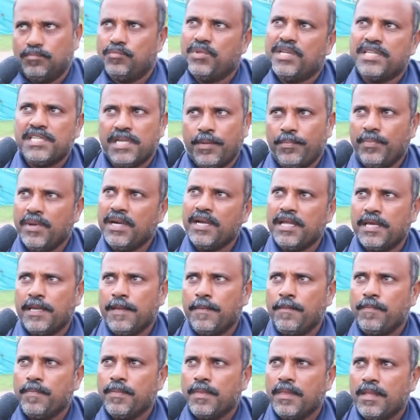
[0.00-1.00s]
మీరు చెప్పండి
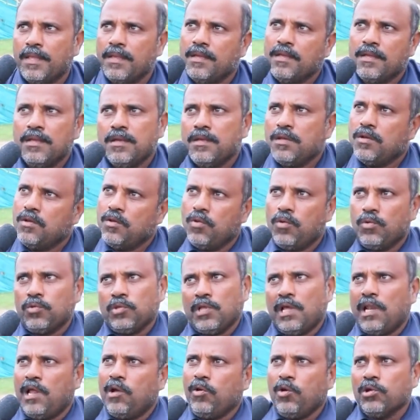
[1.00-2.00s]

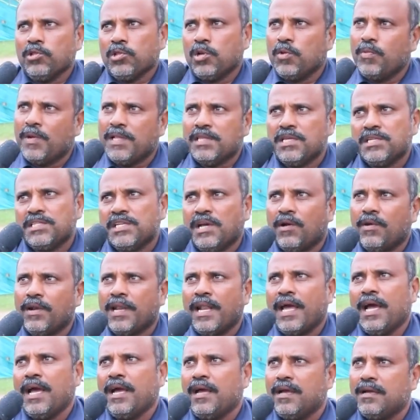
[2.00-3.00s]
తలా వంద రూపాయలు
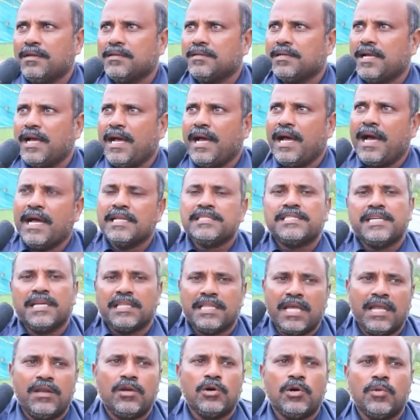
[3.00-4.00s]
తీసేవన్నా ఆ
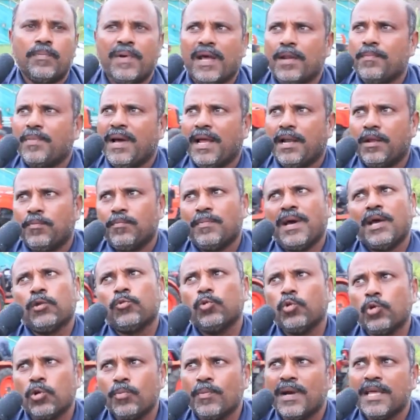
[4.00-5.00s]
జీతాలు మరి మనం మన
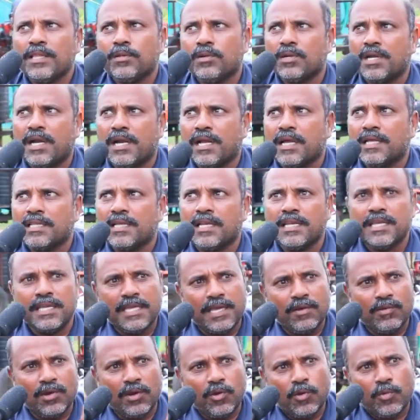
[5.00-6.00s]
ఊరు మీద ఉన్నాడు కదని
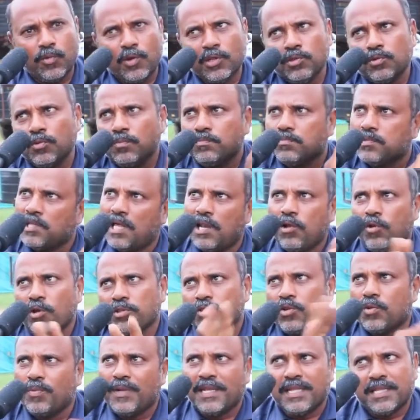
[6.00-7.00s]
ఏమన్నా ఒక వంద తల ఒక
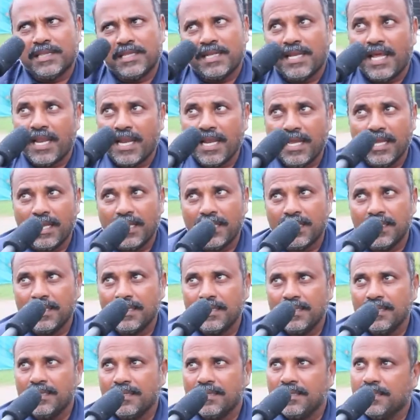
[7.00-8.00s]
వంద రూపాయలు ఎత్తనారా
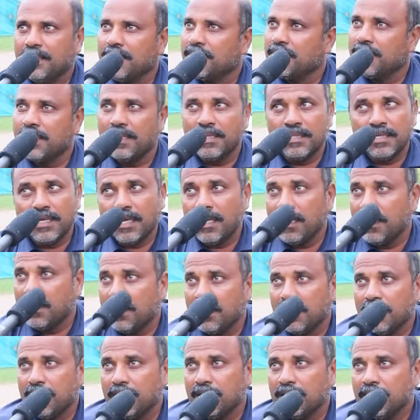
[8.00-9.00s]
ఎత్తలేదుగా
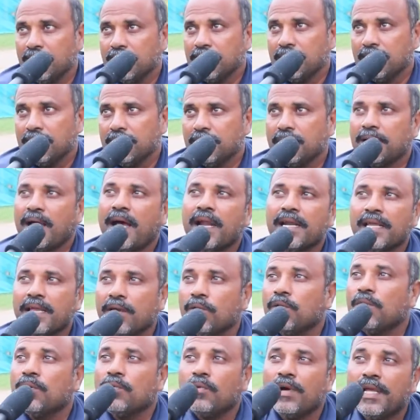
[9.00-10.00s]
ఆడికి
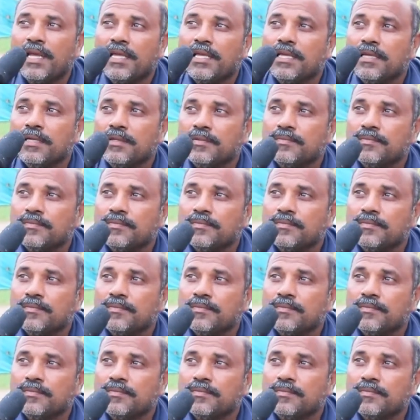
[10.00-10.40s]
ఎవడు ఇవ్వాలి